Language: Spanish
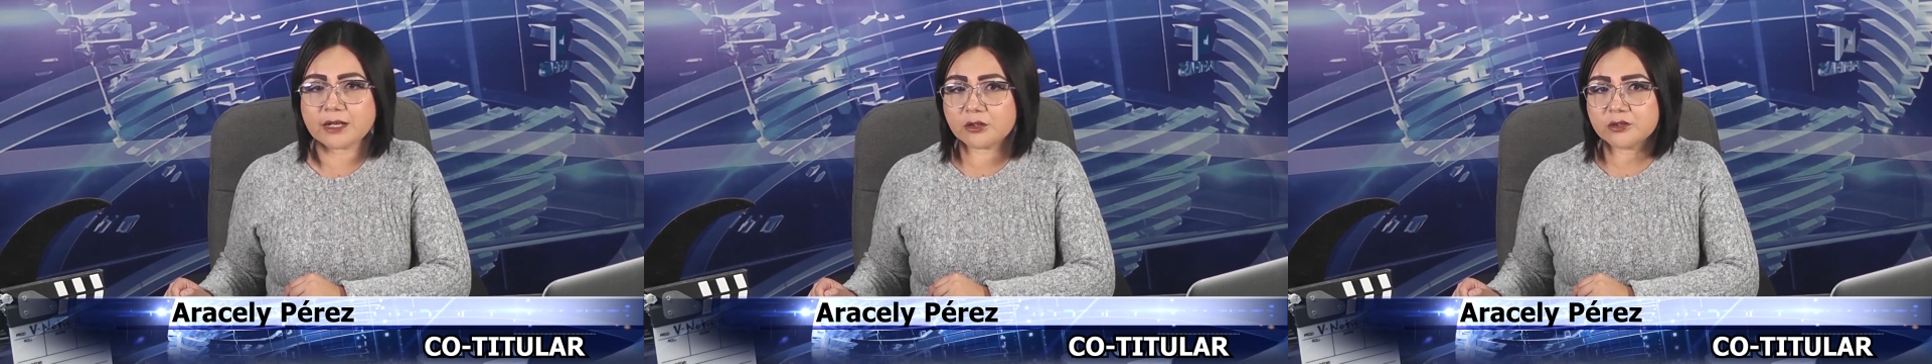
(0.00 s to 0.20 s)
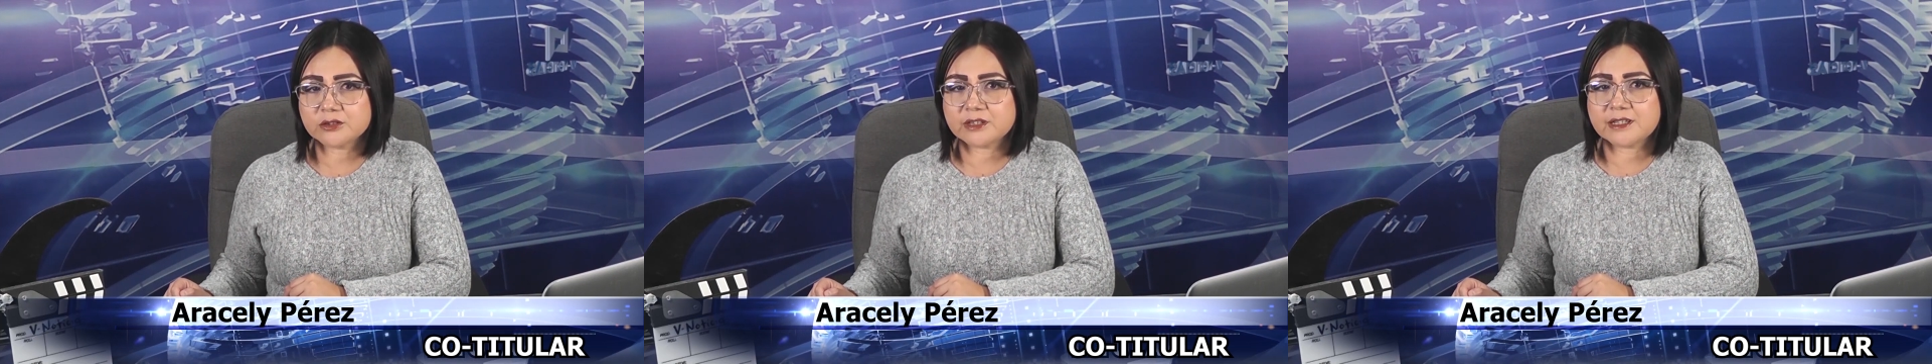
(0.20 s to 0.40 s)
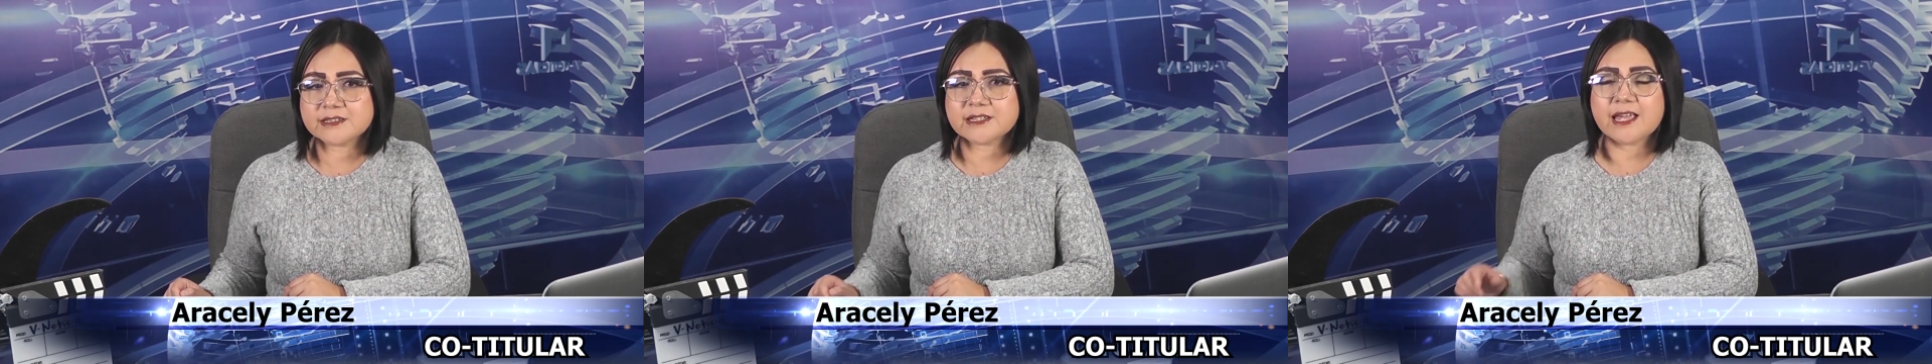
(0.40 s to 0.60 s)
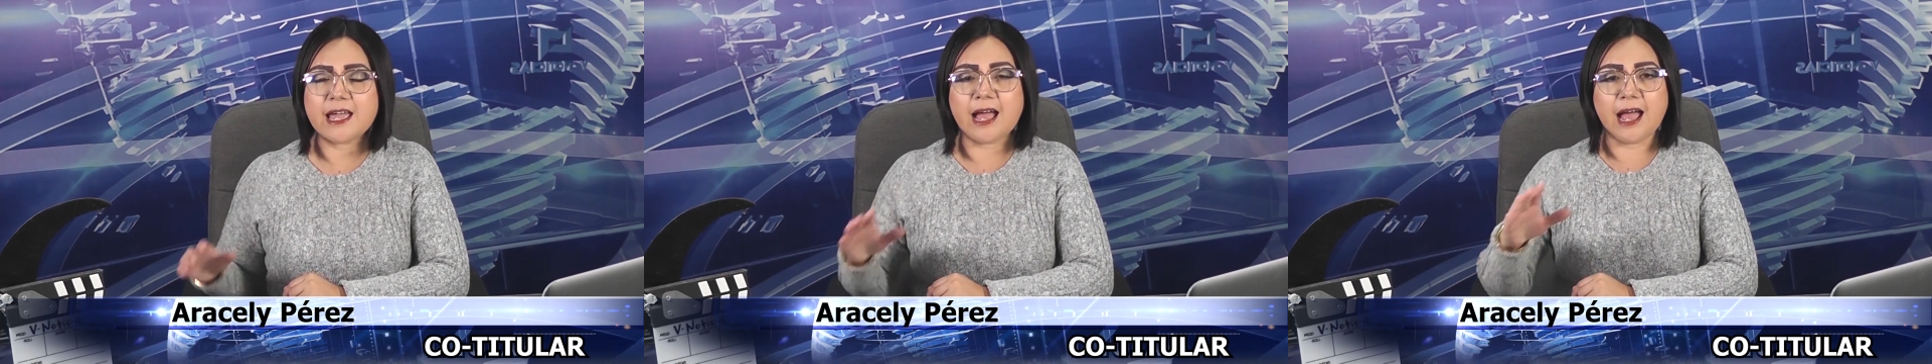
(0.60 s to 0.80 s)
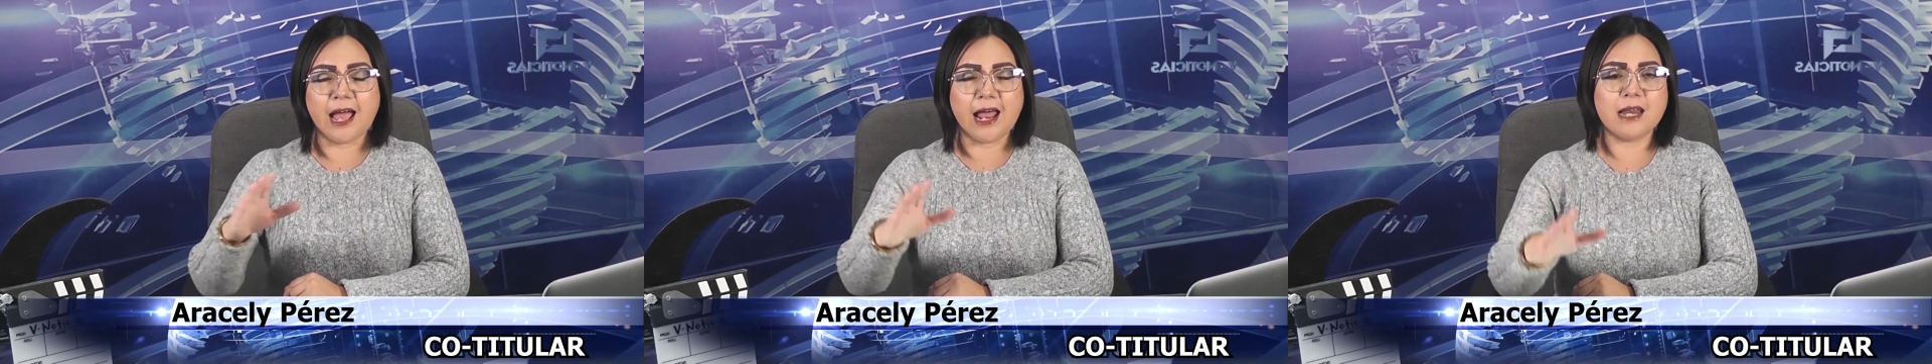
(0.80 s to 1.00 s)
acontece
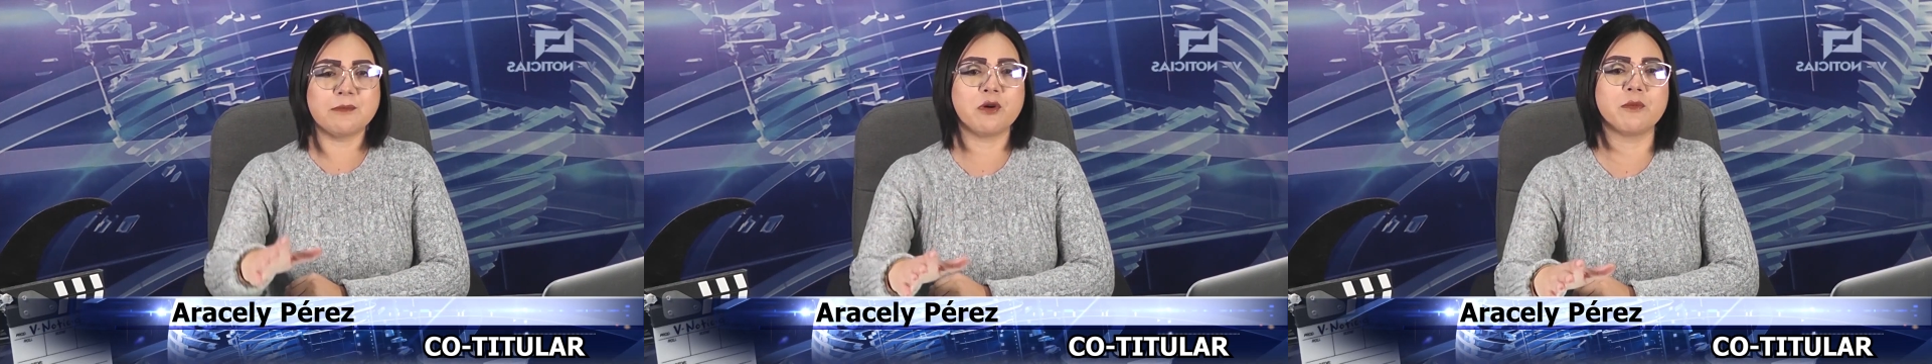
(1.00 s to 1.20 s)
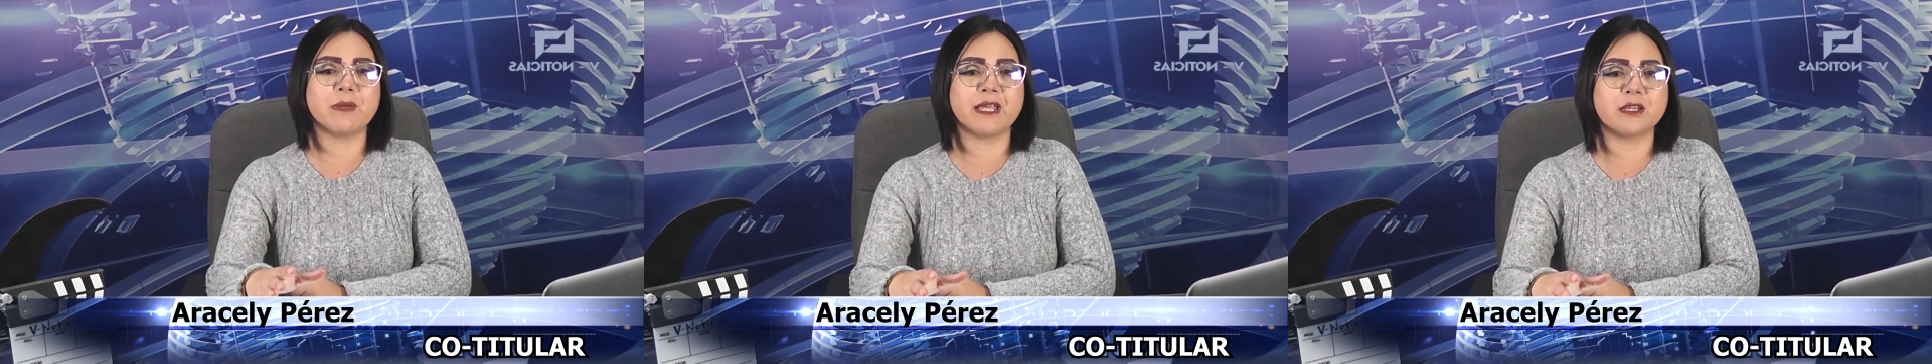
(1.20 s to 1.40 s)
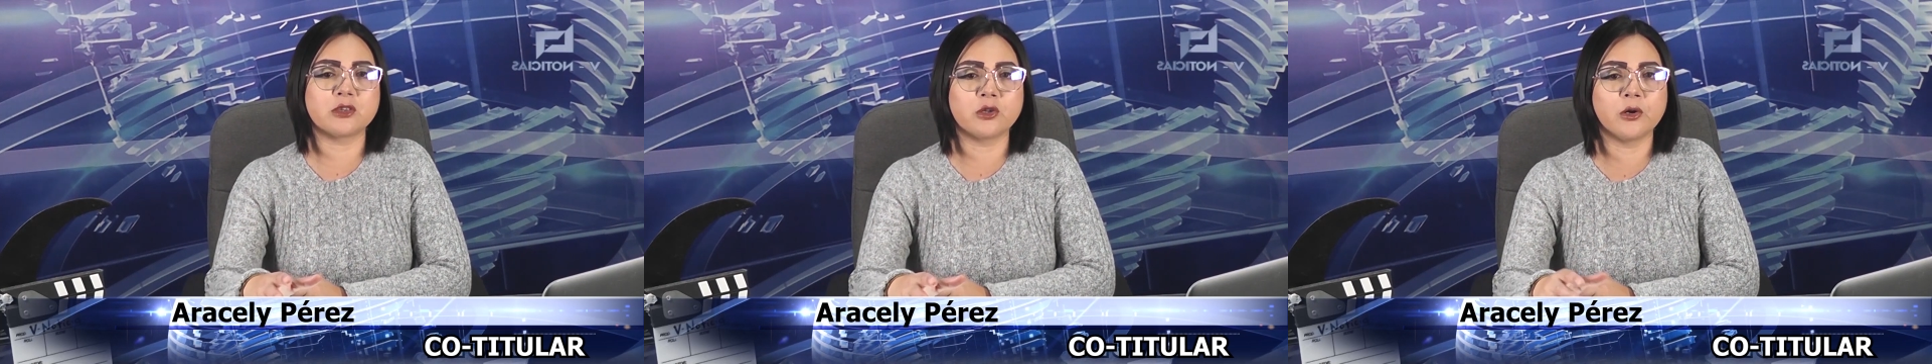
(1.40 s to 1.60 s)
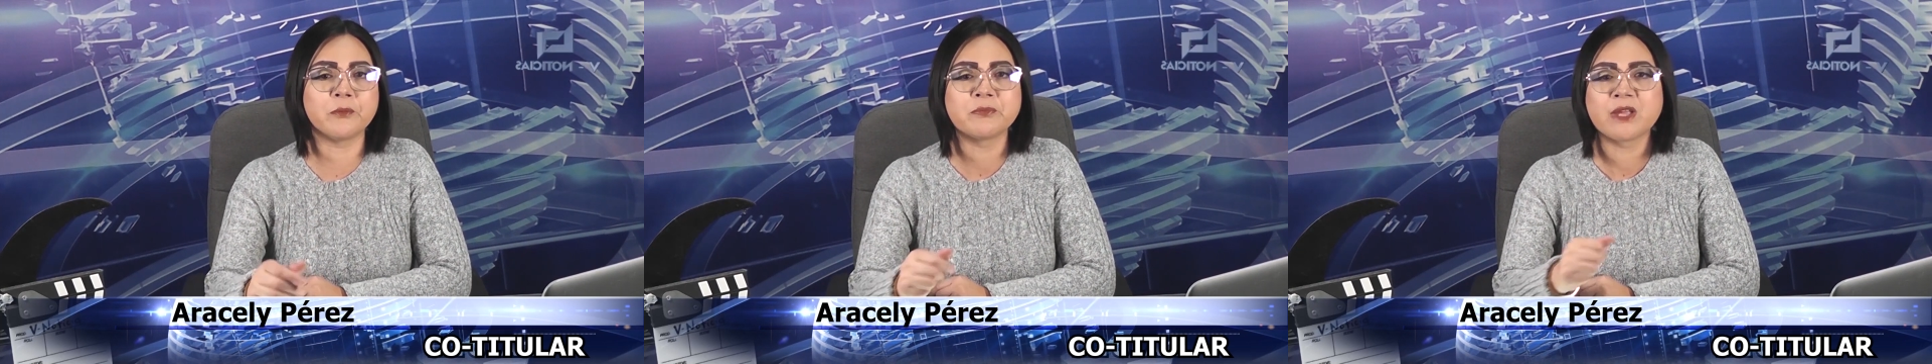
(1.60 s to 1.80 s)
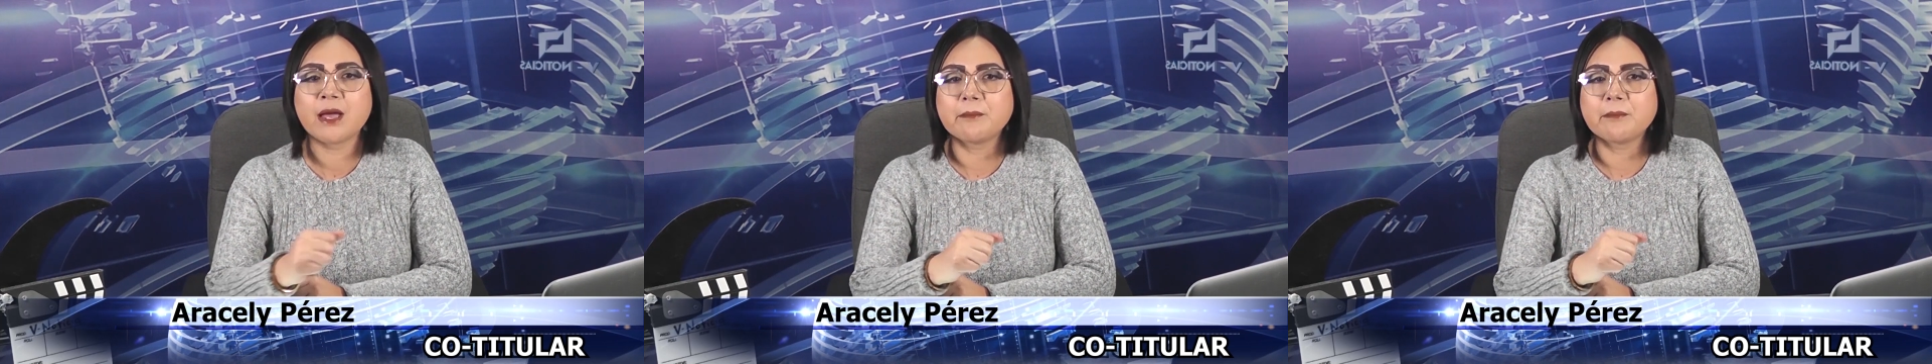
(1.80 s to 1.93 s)
al momento.